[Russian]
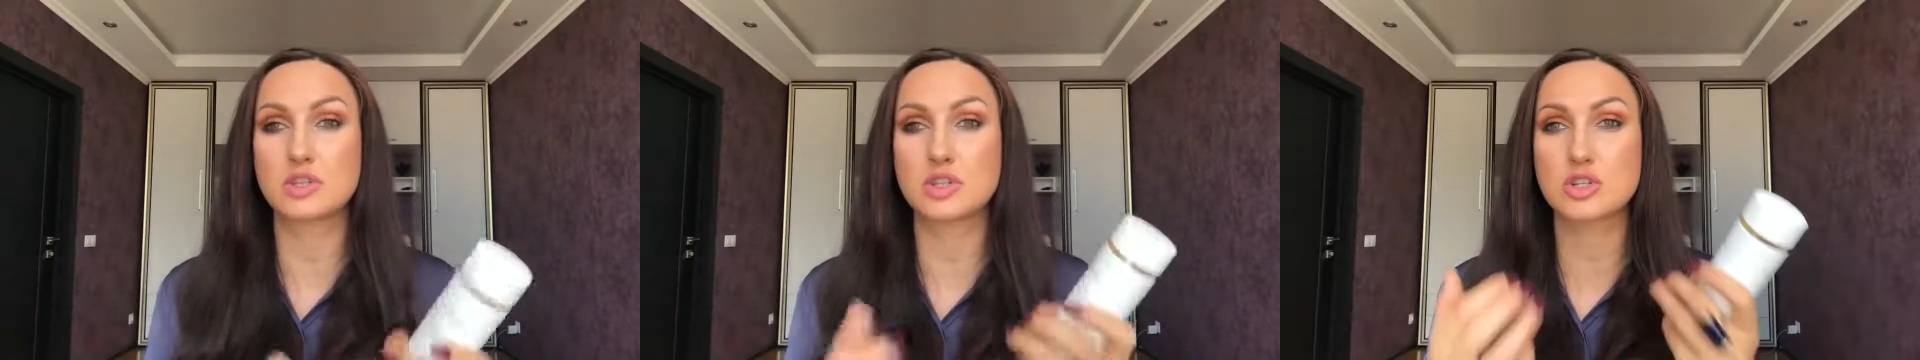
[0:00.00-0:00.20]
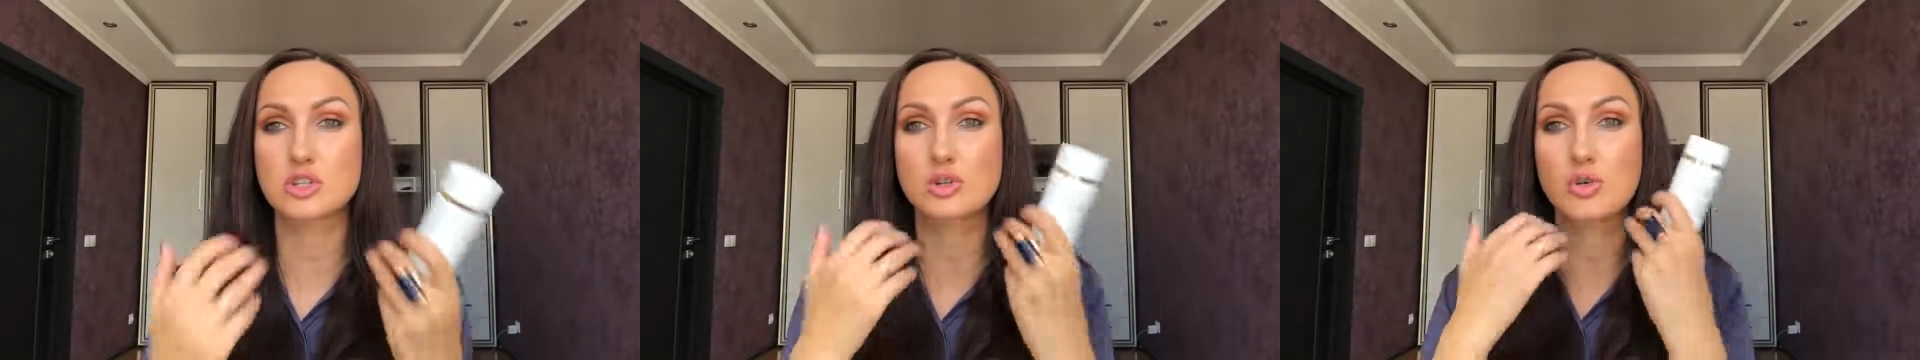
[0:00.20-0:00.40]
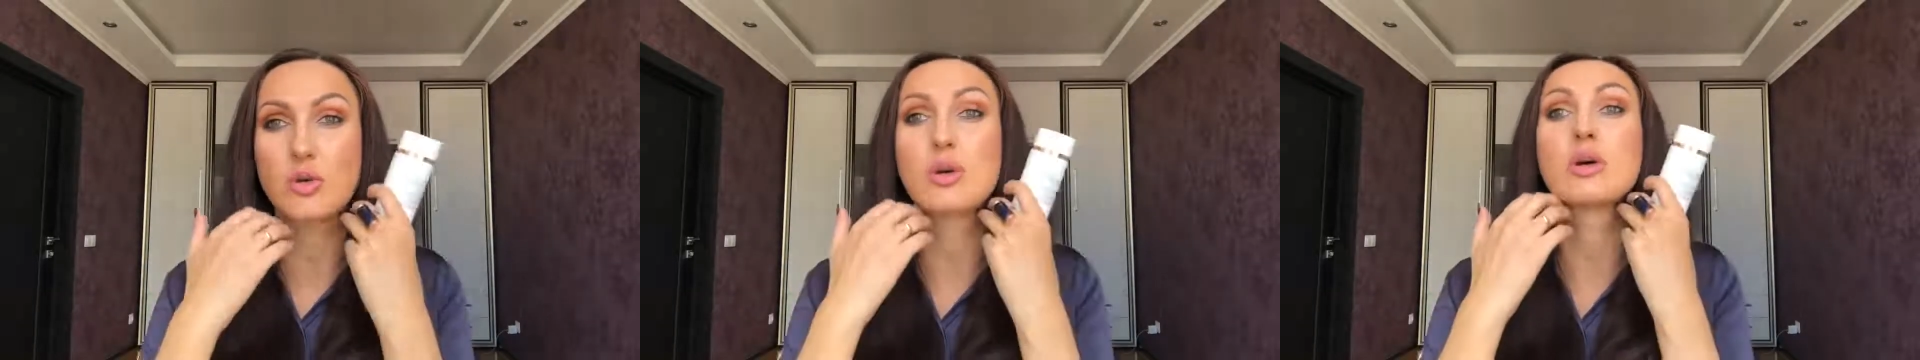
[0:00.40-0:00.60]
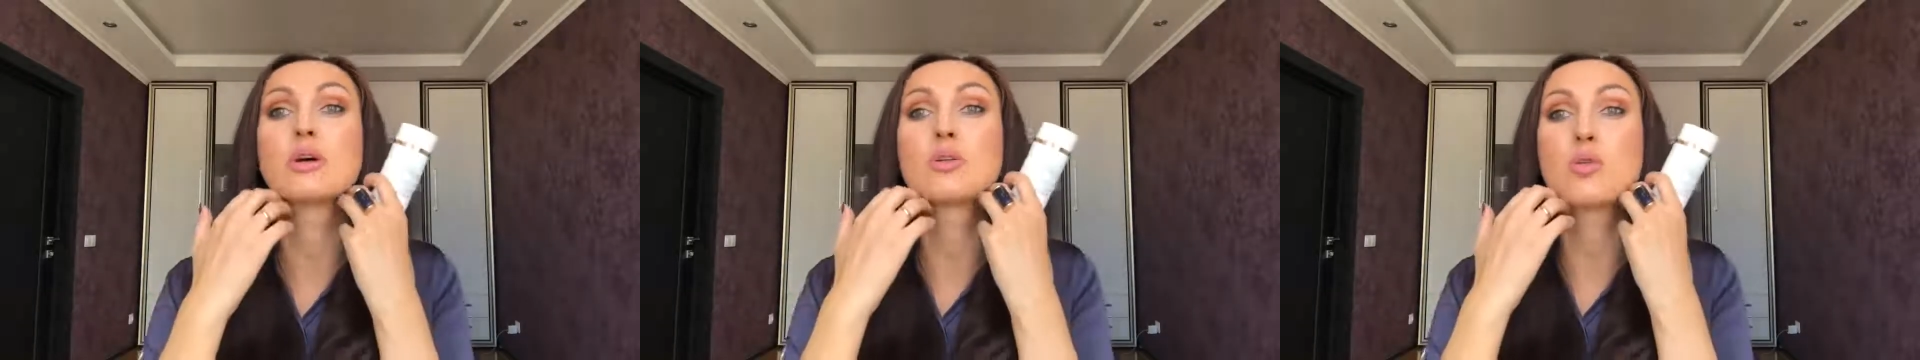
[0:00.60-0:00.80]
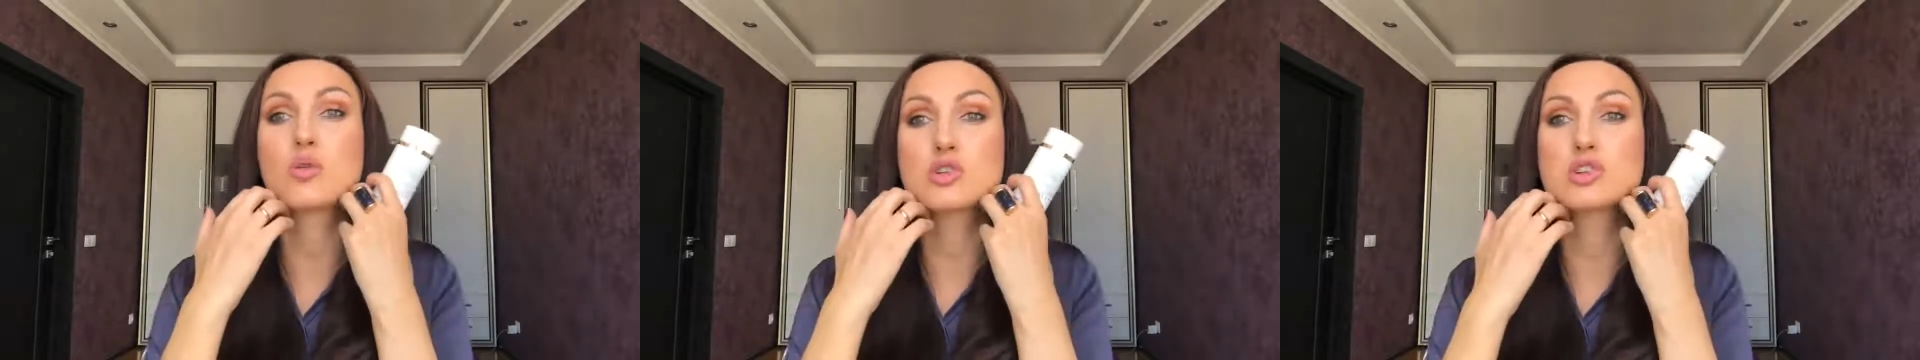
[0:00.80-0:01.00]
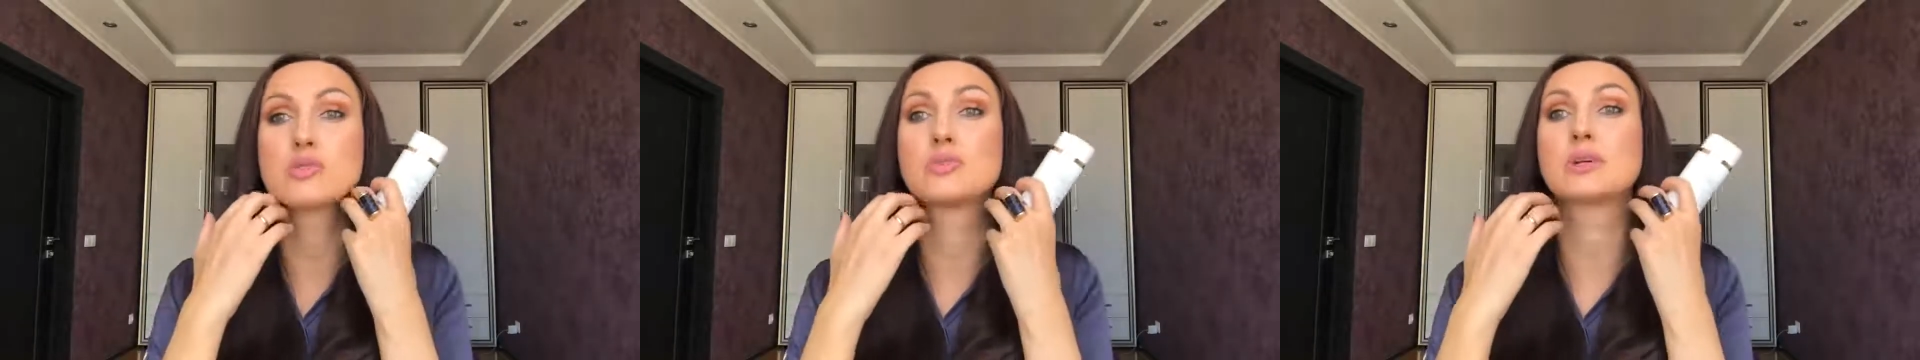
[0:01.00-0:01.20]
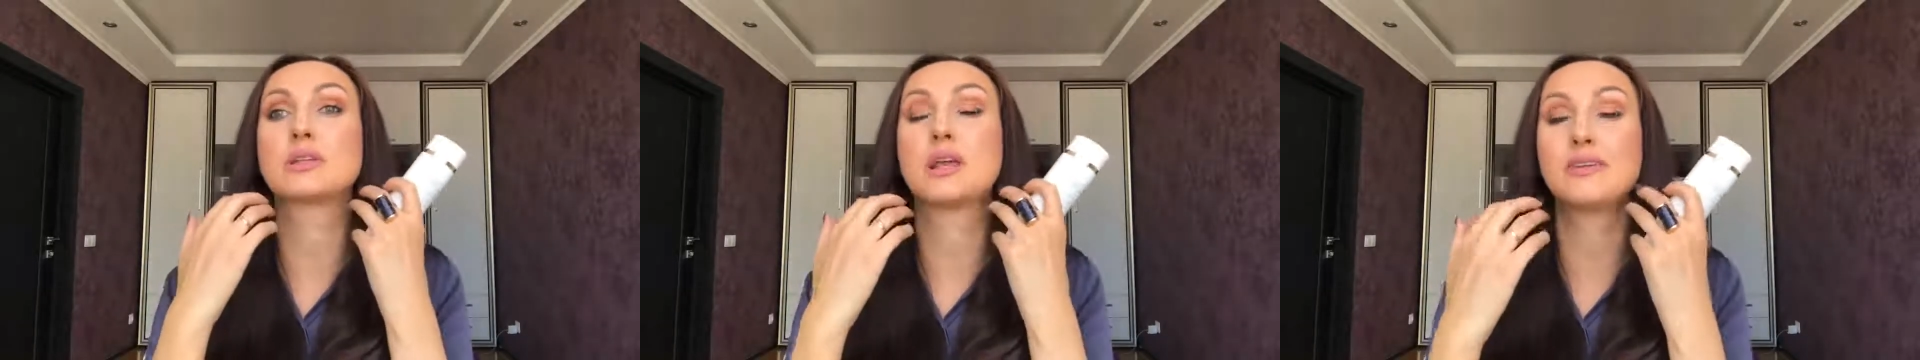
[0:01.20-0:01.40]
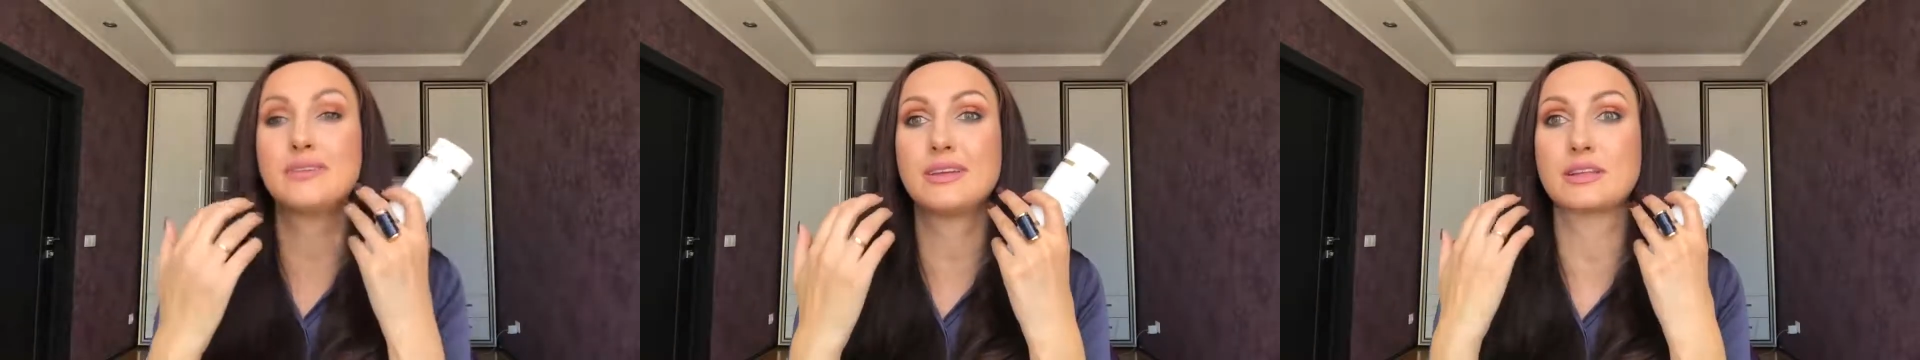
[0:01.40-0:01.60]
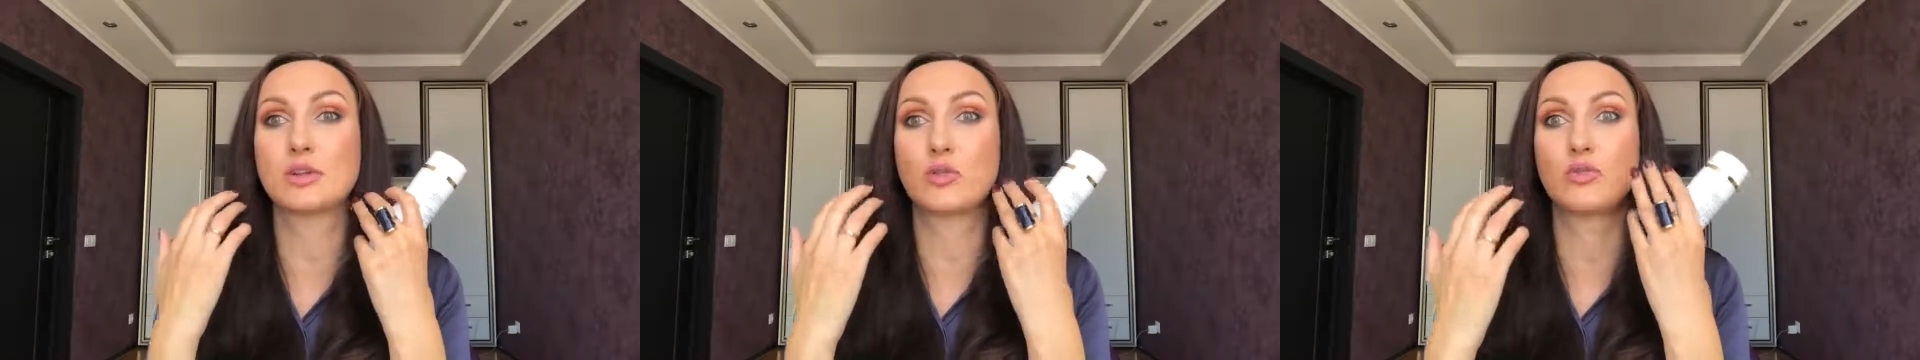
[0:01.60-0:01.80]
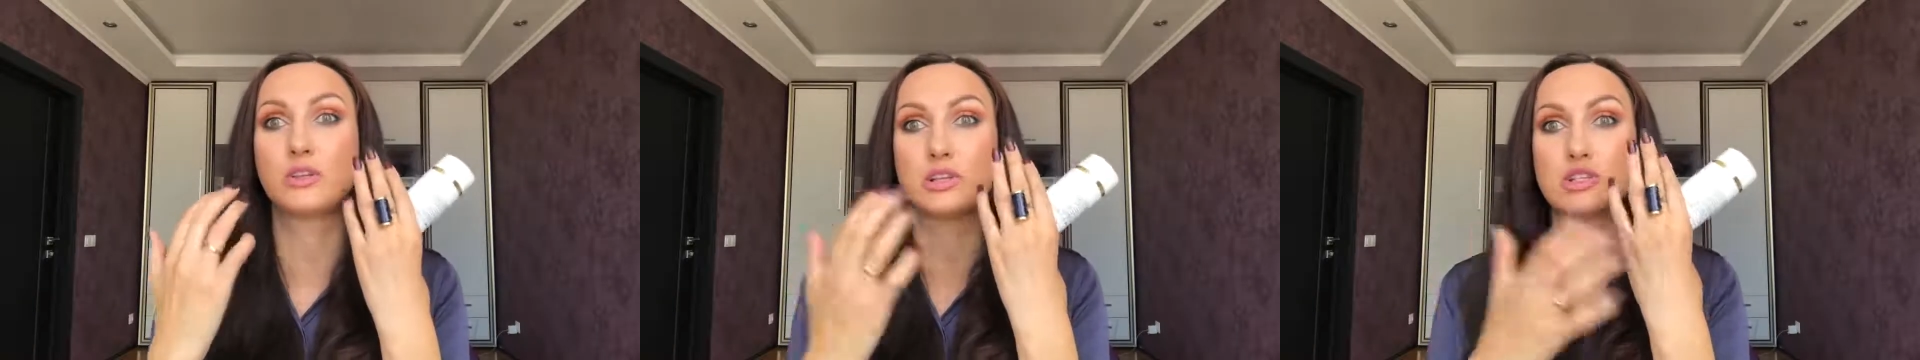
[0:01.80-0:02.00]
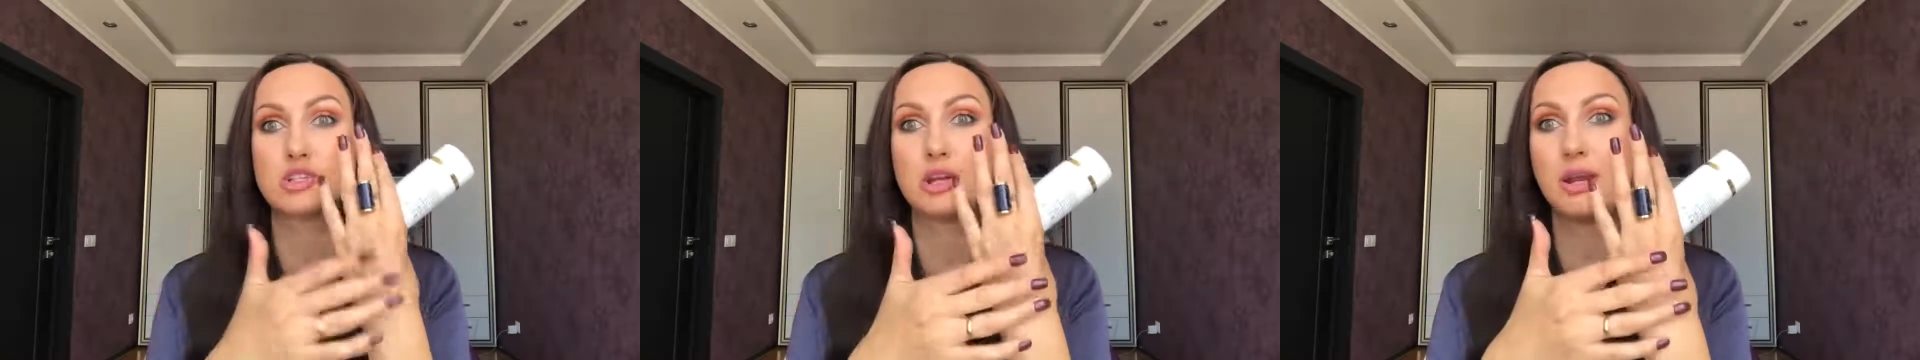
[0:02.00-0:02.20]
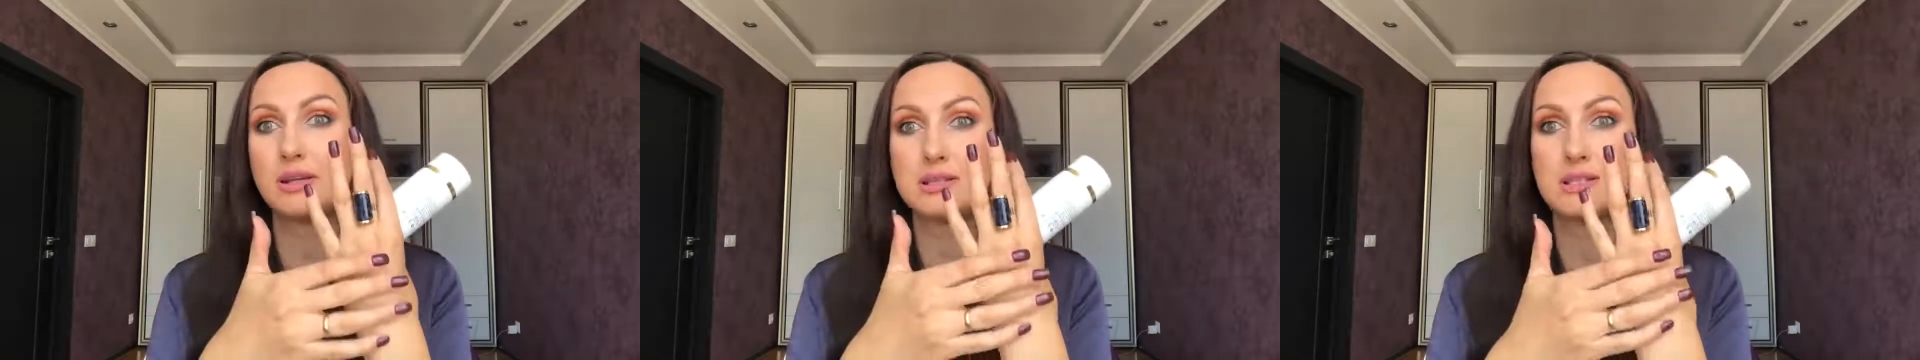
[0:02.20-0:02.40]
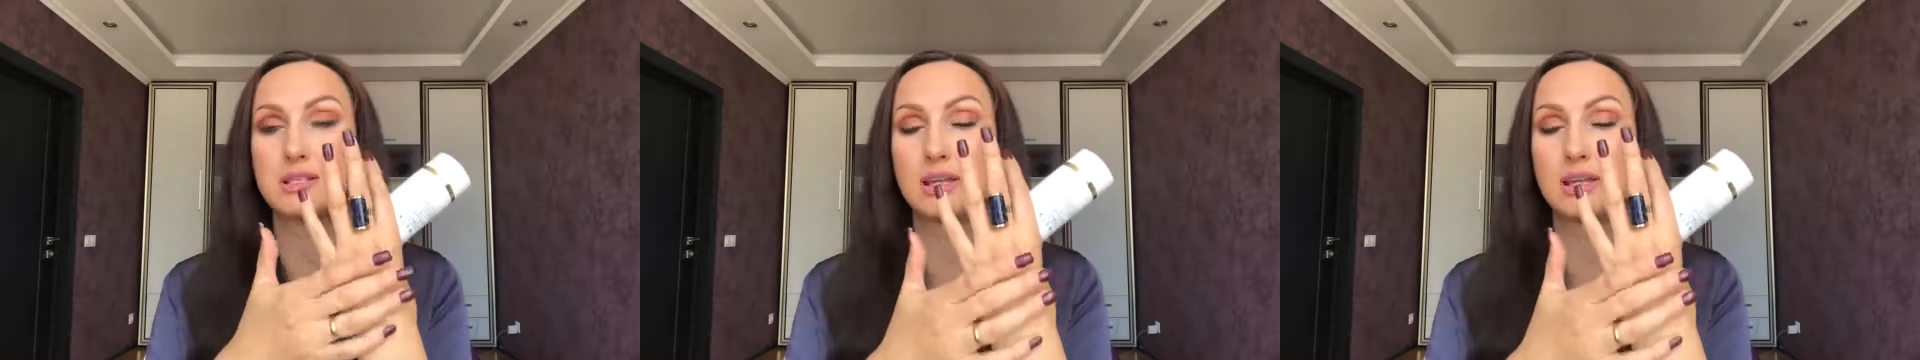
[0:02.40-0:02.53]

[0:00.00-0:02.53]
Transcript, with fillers: что кожа мгновенно увлажняется,